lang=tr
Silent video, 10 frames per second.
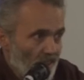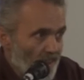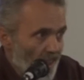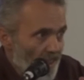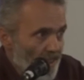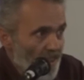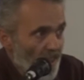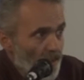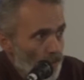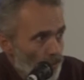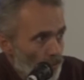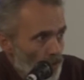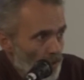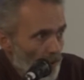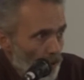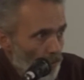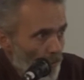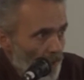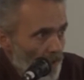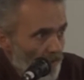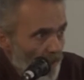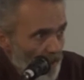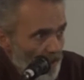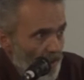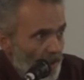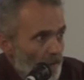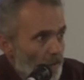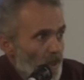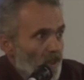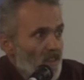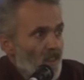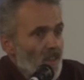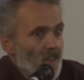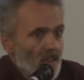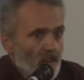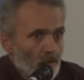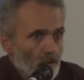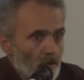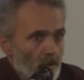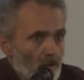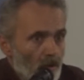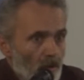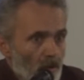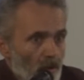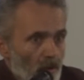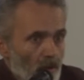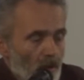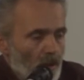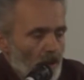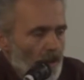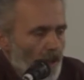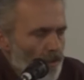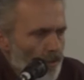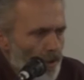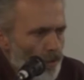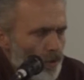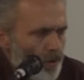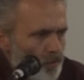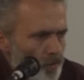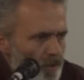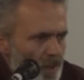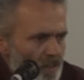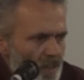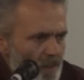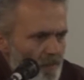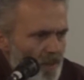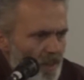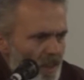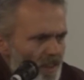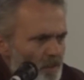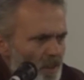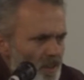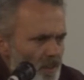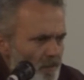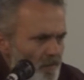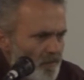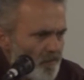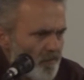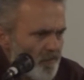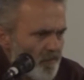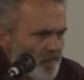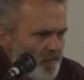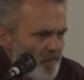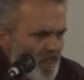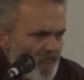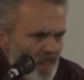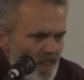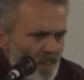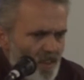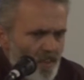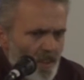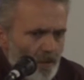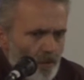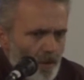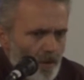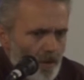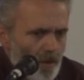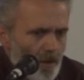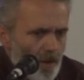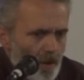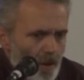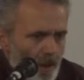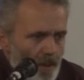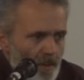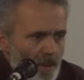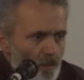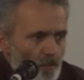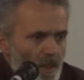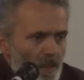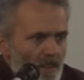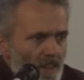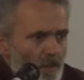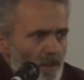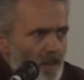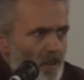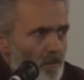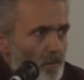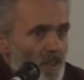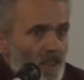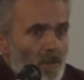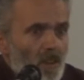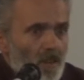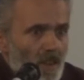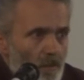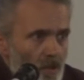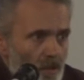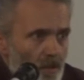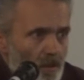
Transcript: daire daha üstünmüş gibi geliyor merkeze fakat merkez daha ileridir diyor. Daha sonra diyor bu seyrede her ne miktar derinleşirsek diyor aslında bu merkezle bir başka bir daireymiş.